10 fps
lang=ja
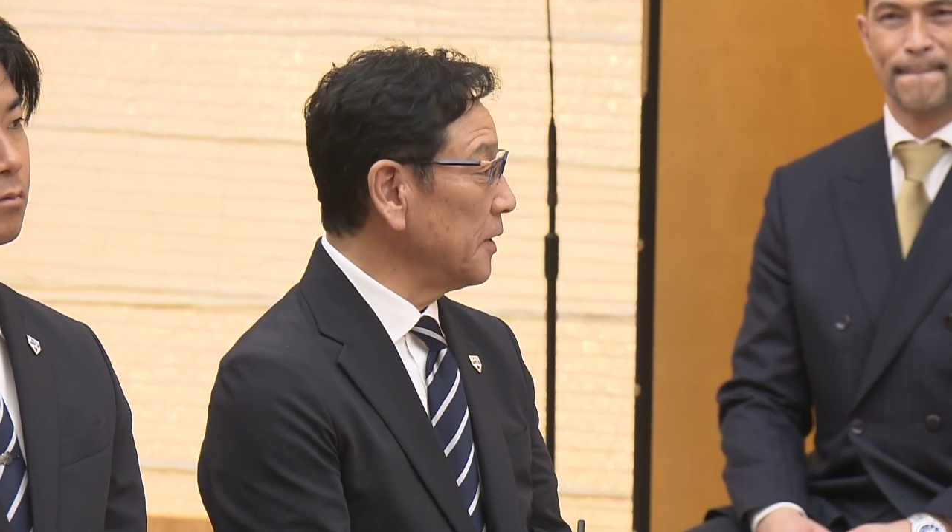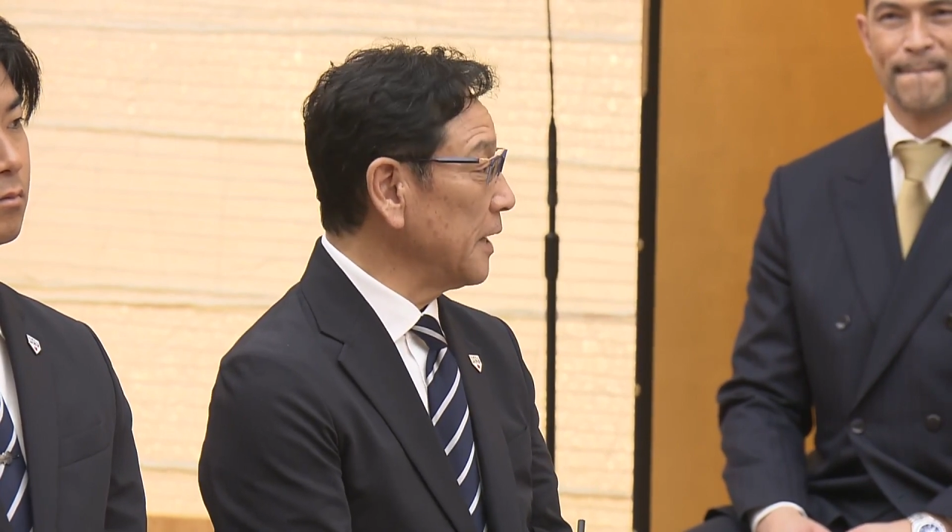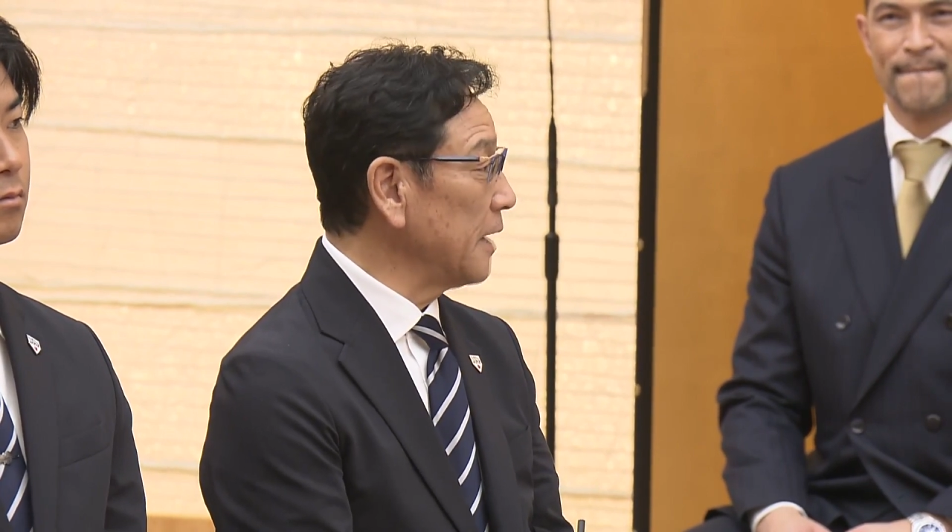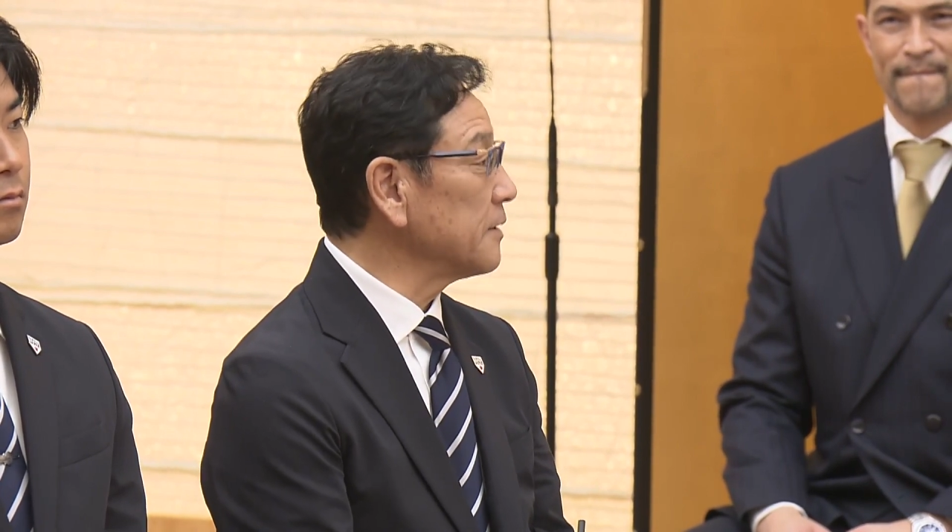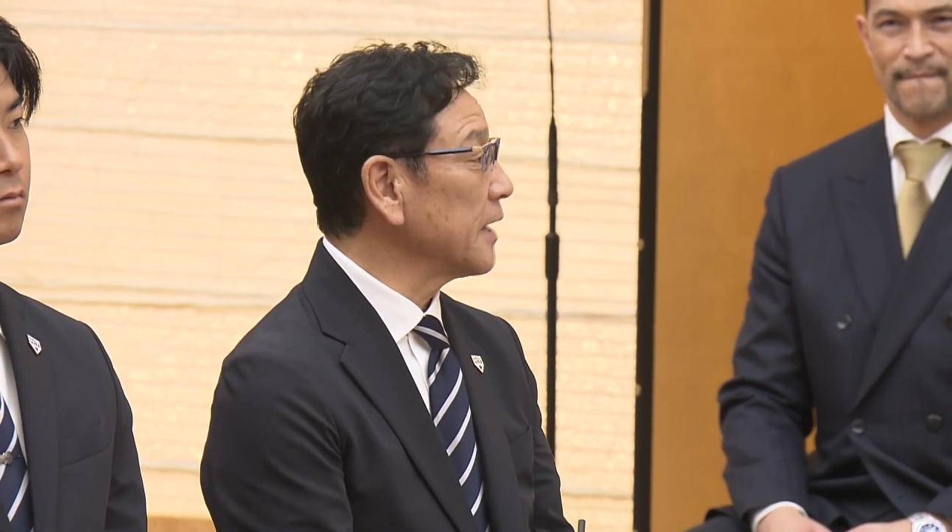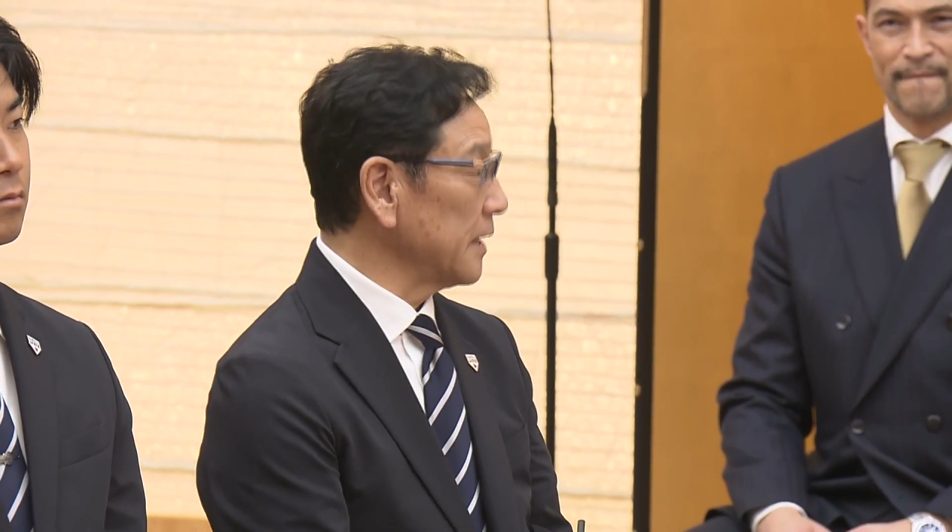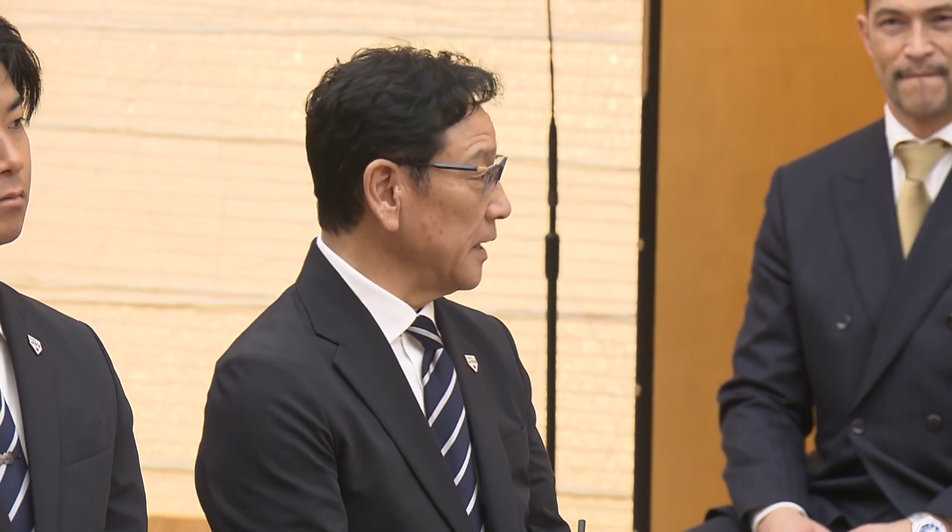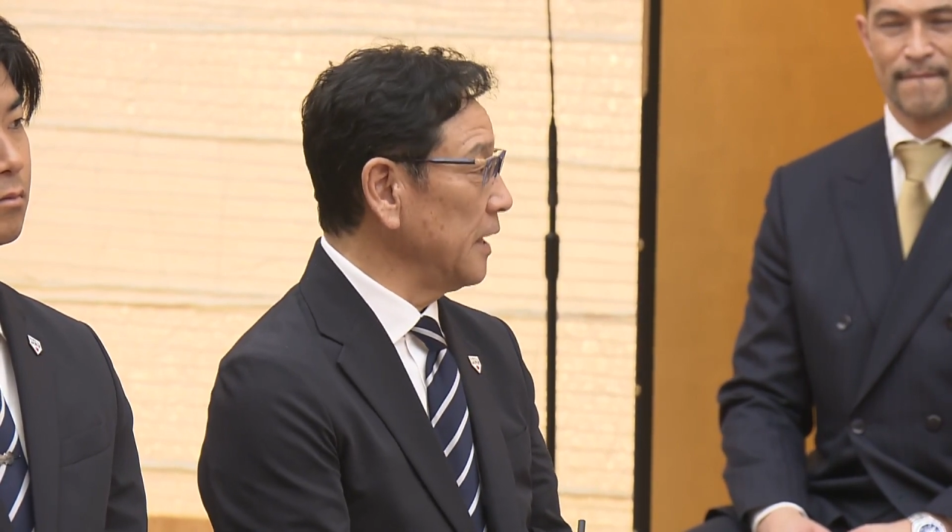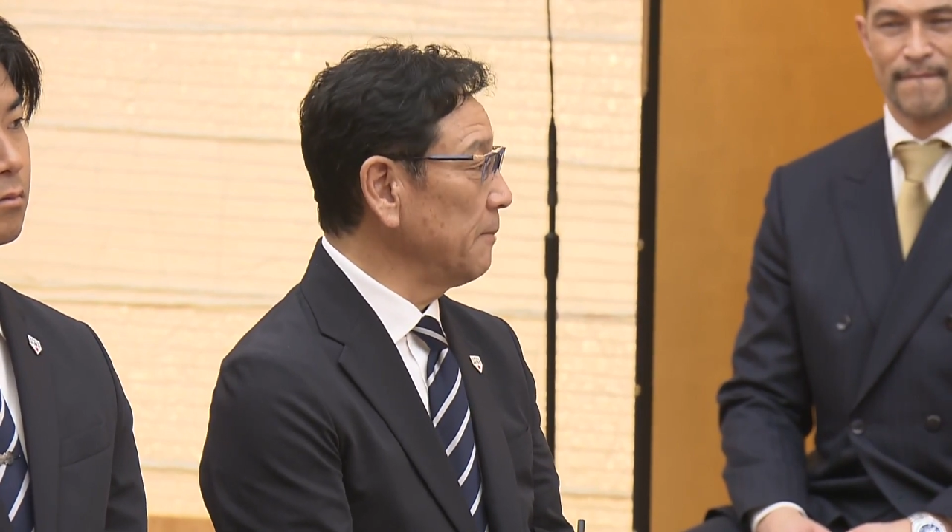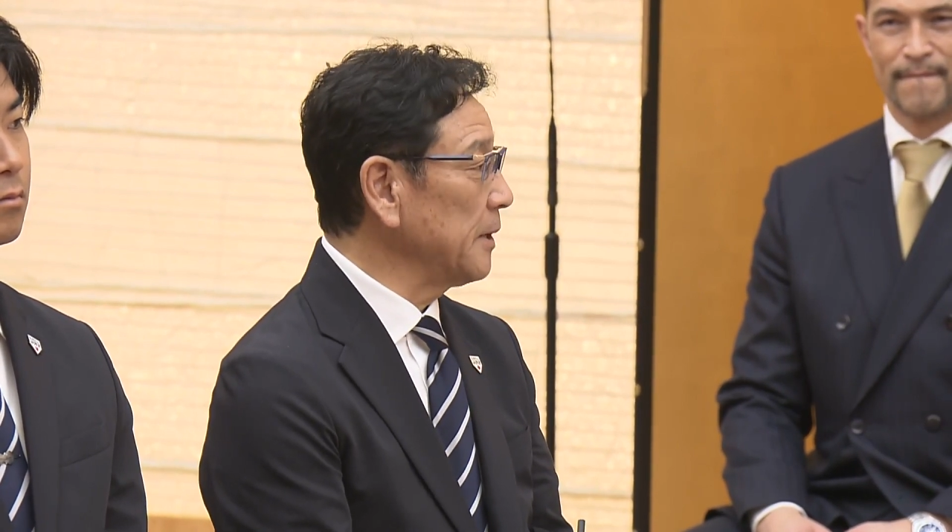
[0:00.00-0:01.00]
ある中
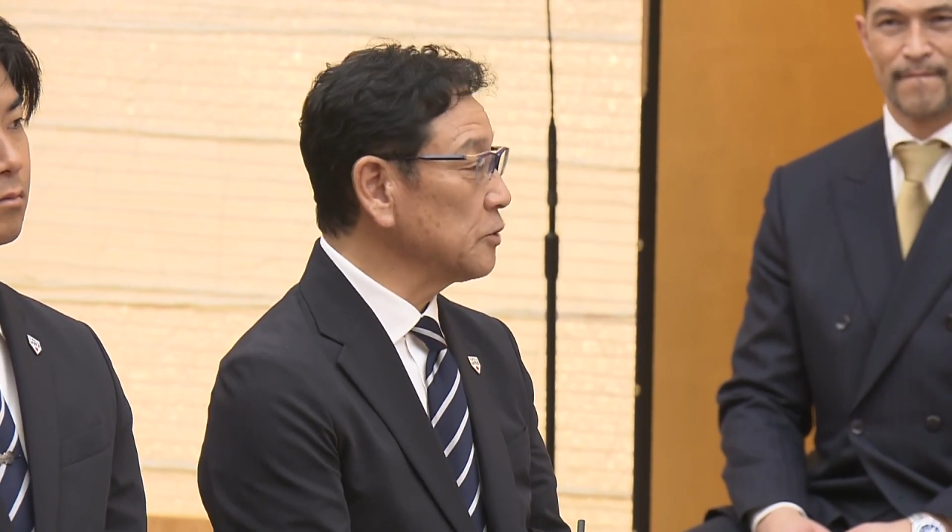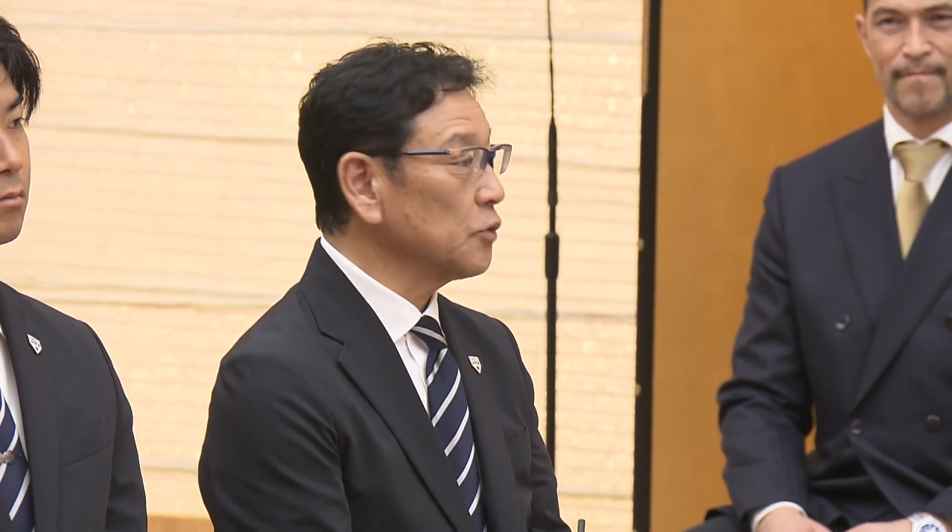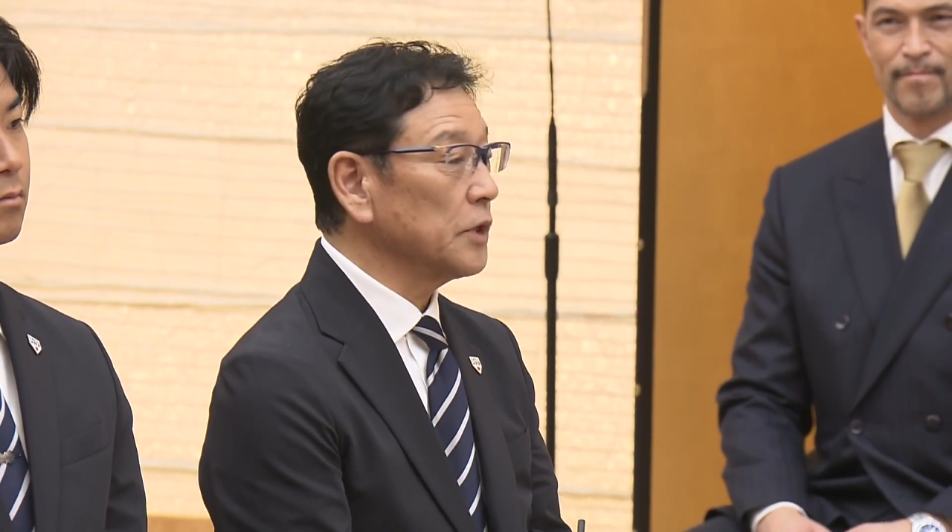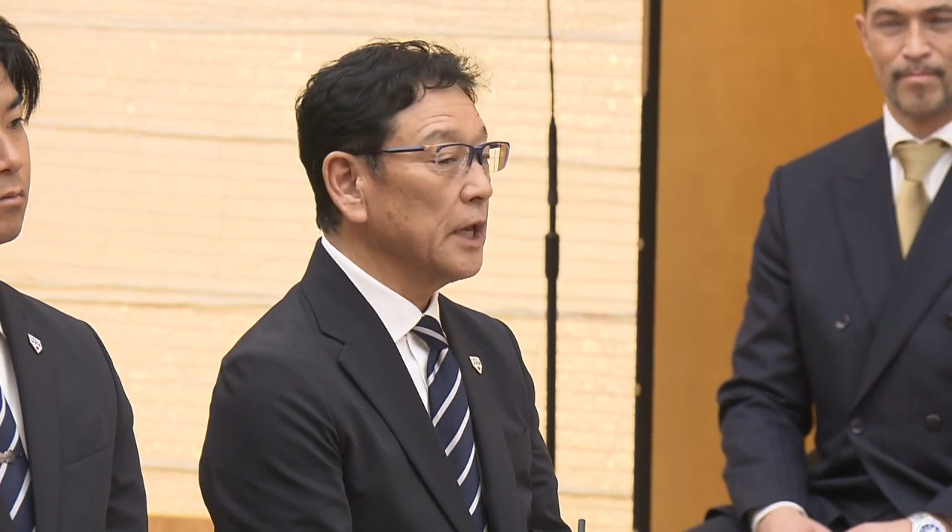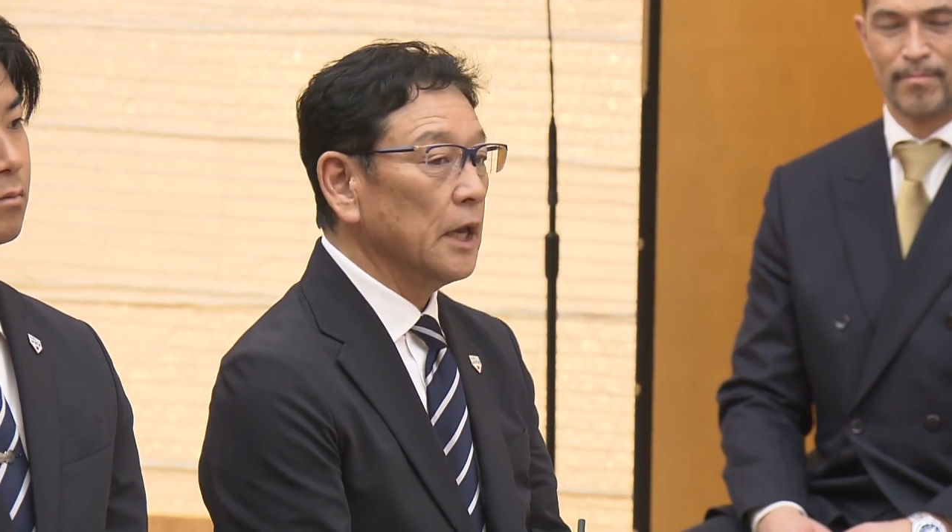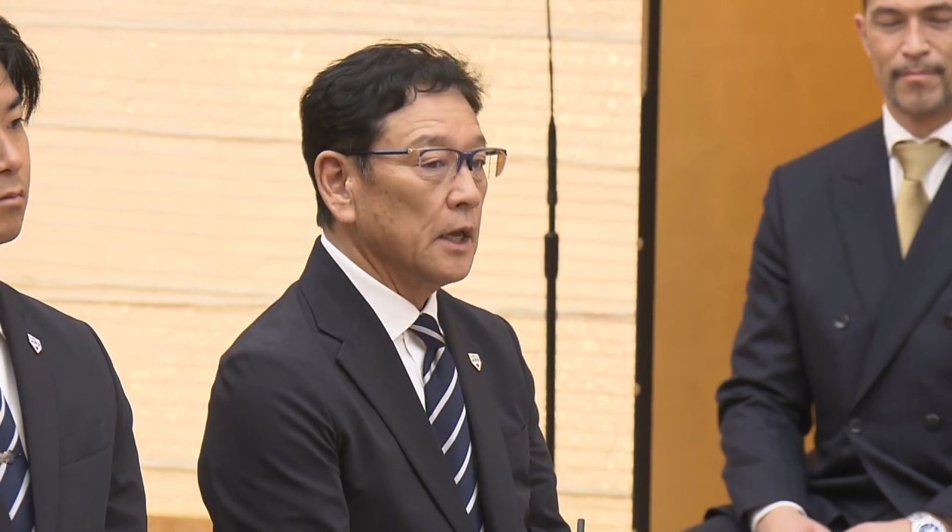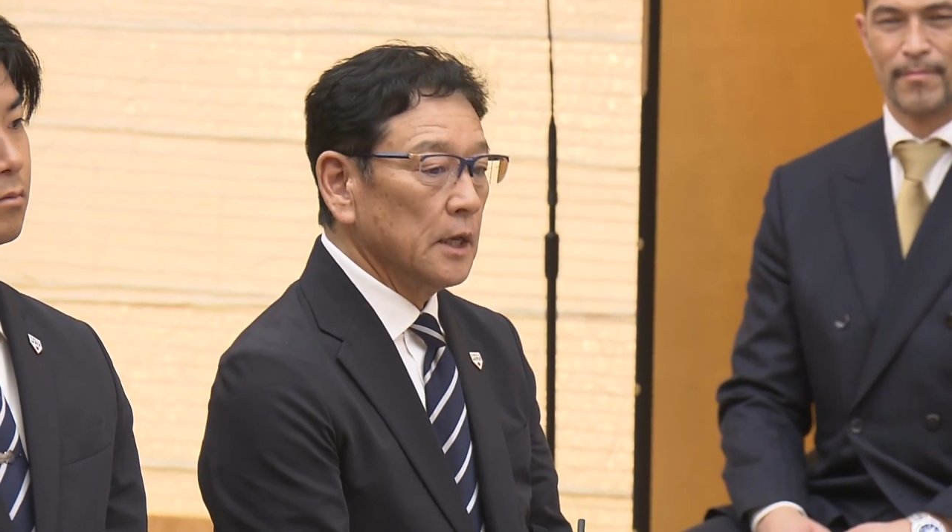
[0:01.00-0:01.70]
でやっぱりそこで